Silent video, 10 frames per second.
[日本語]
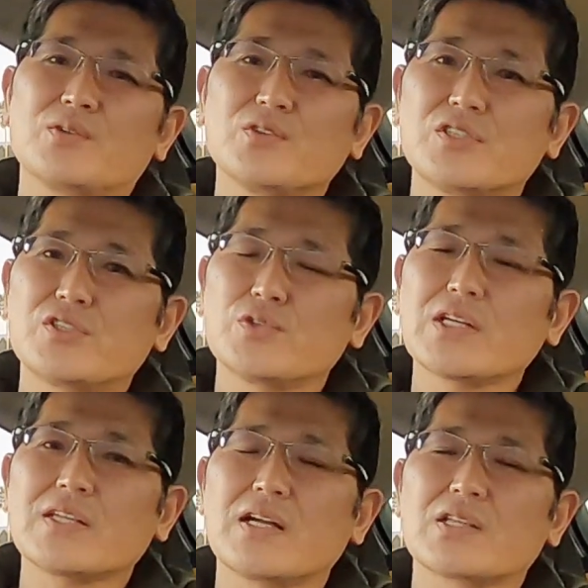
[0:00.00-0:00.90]
本当に貴重
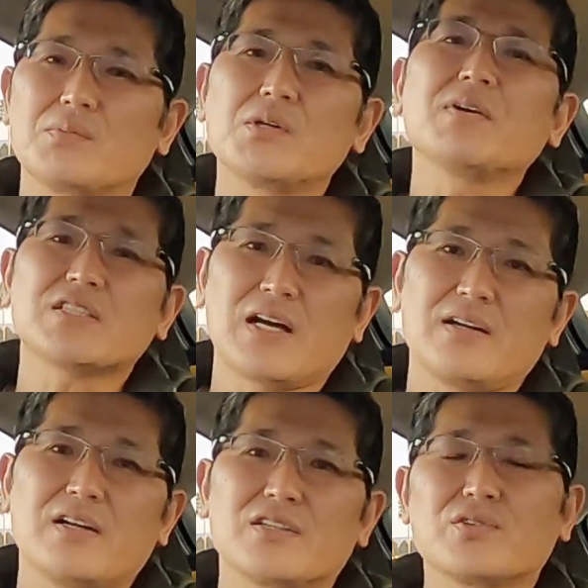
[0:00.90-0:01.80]
だったなと思いました。
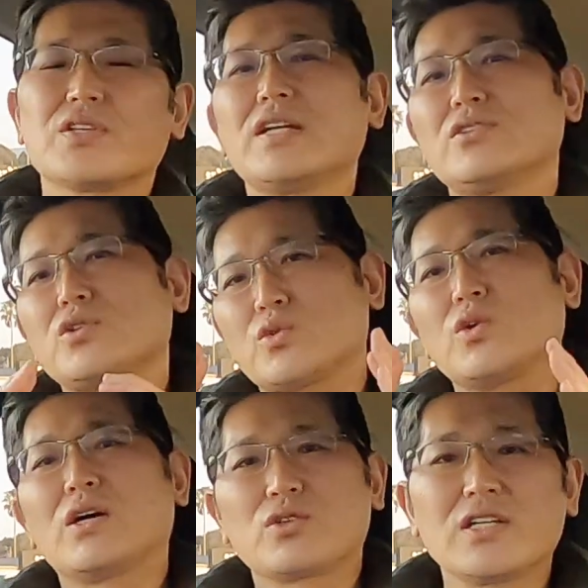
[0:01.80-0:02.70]
それでちょっと
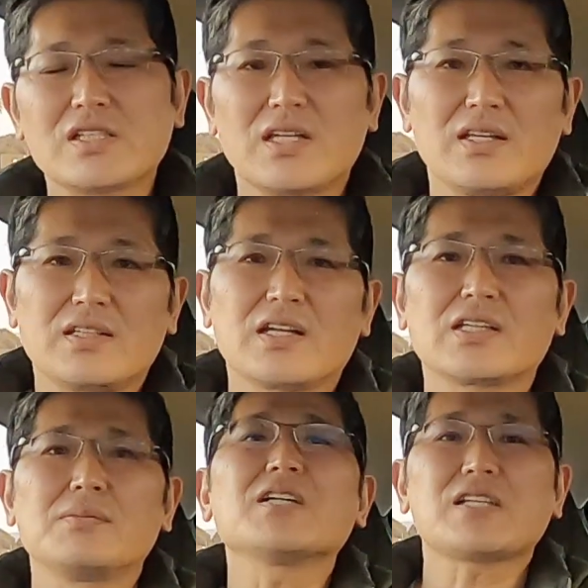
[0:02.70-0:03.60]
動画を撮らせていただ
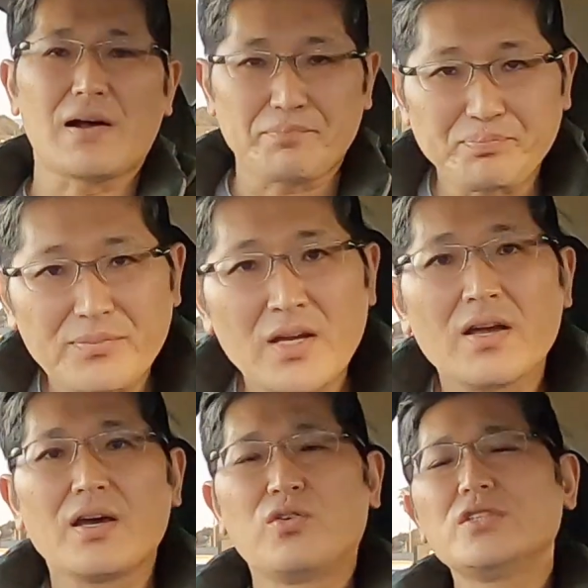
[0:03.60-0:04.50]
きました。
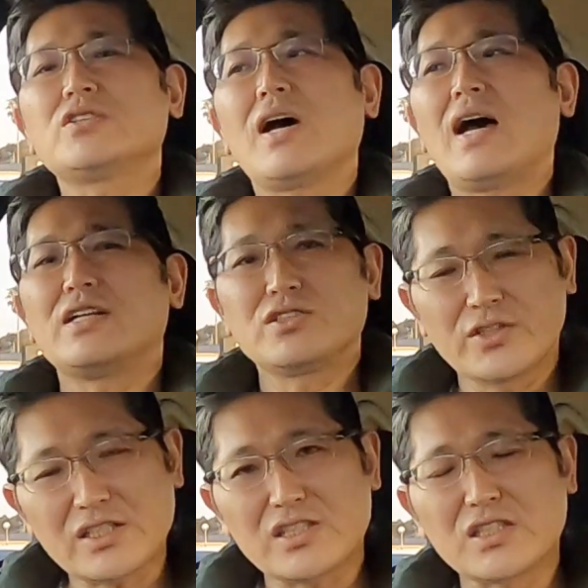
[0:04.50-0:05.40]
本日は以上
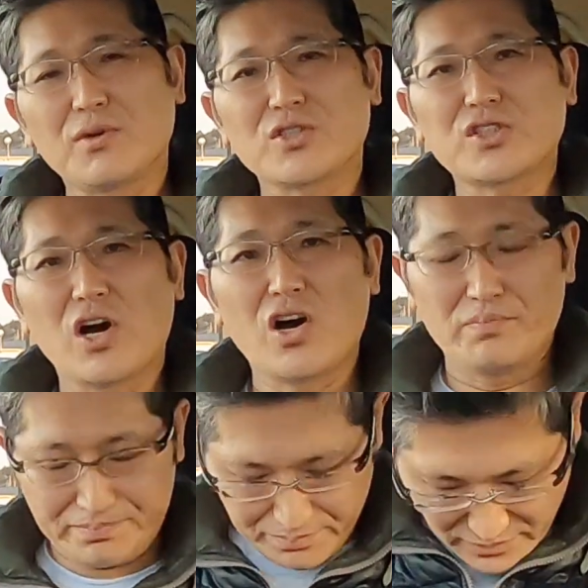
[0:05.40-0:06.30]
です。いつもご視聴
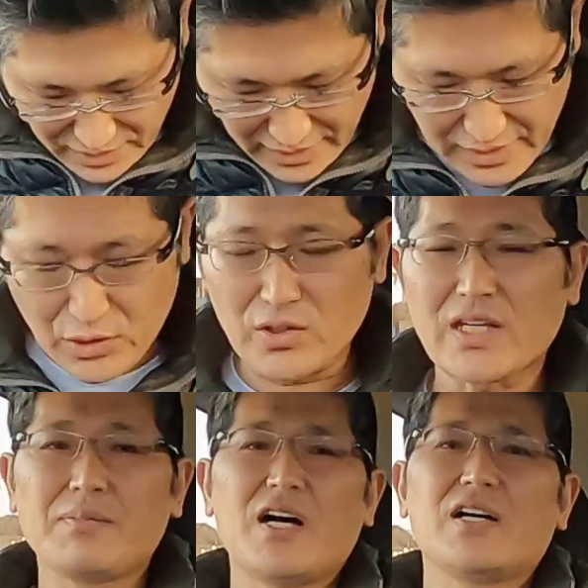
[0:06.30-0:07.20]
ありがとうご
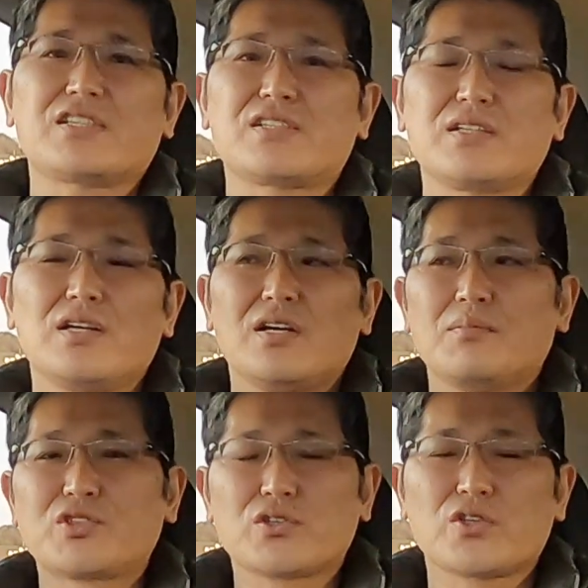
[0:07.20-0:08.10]
ざいます。
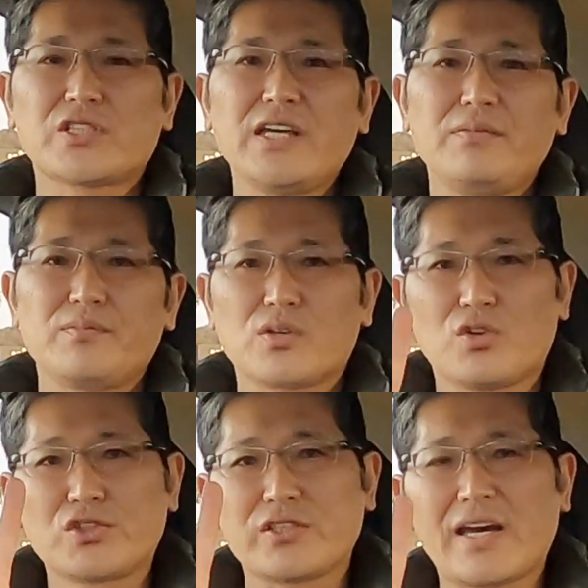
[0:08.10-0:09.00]
二十独身、
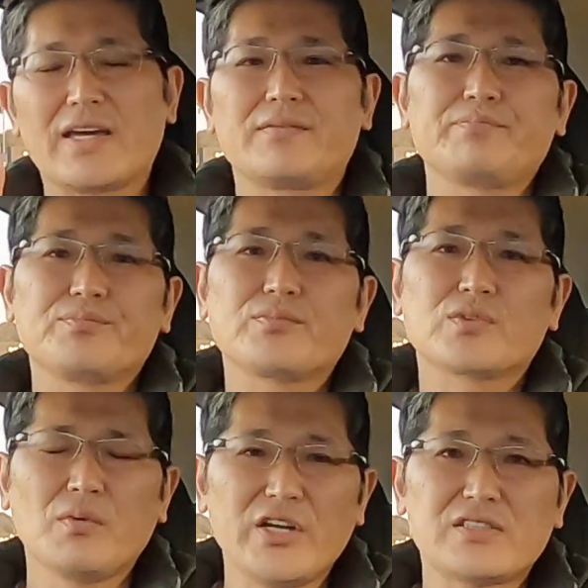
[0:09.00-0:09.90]
50代、
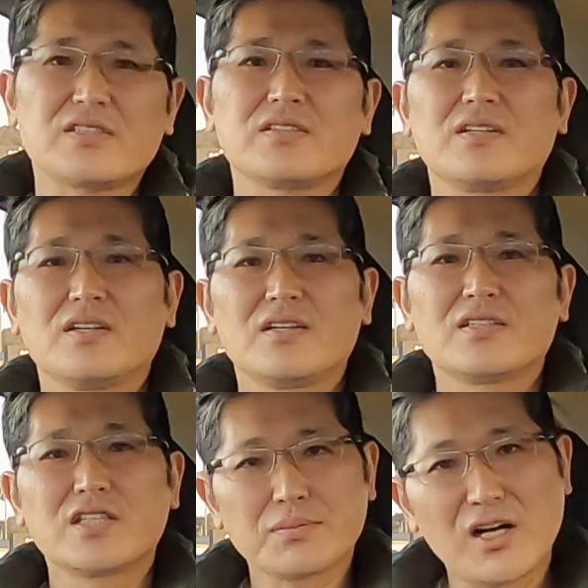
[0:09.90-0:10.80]
ともです。
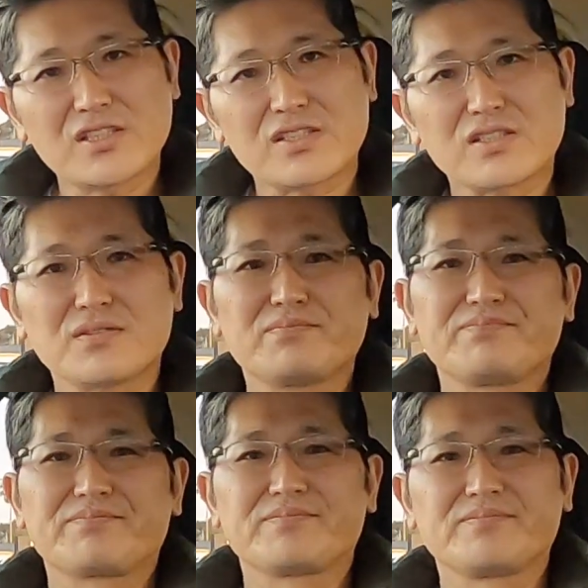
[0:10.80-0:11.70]
失礼します。
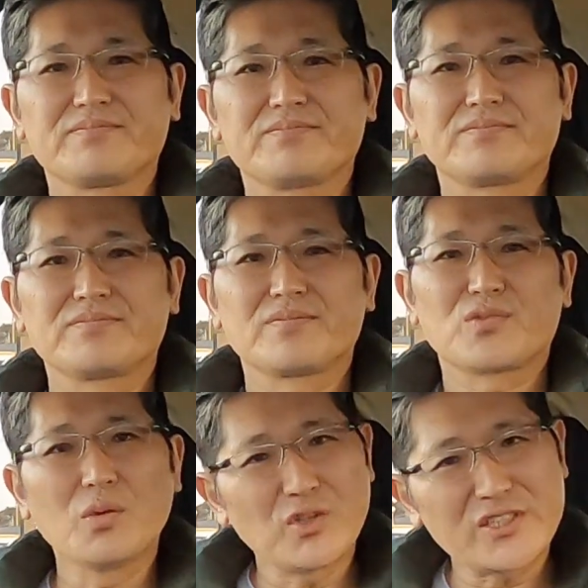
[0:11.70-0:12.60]

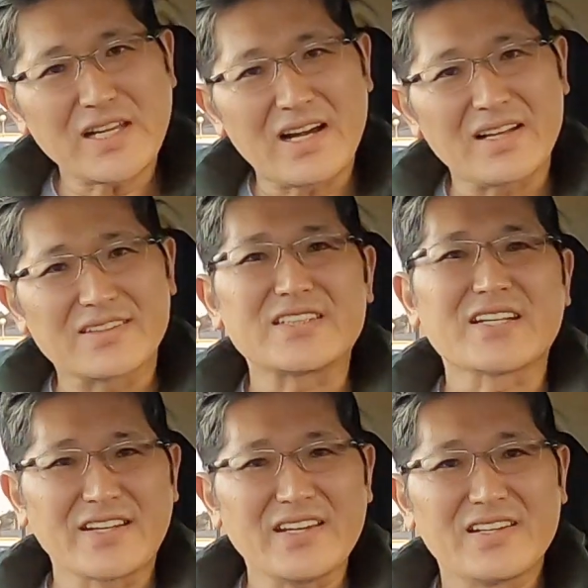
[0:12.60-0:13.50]
ともでした。でし
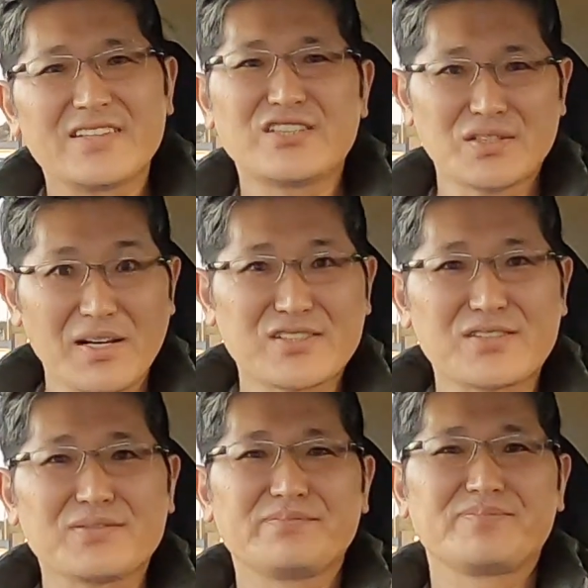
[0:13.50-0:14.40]
たね。失礼しま
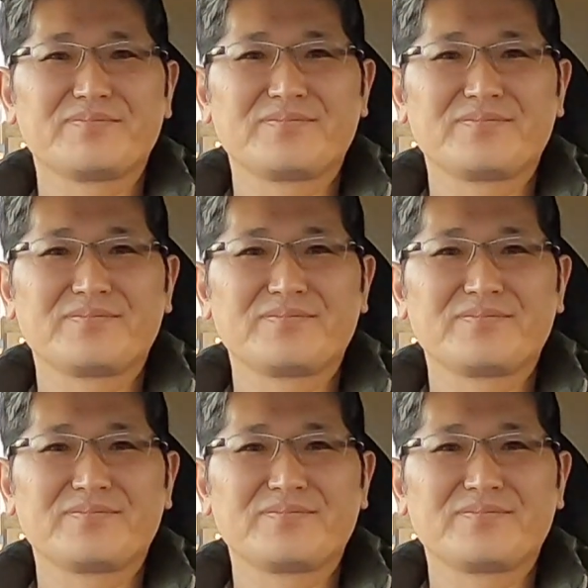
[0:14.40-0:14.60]
す。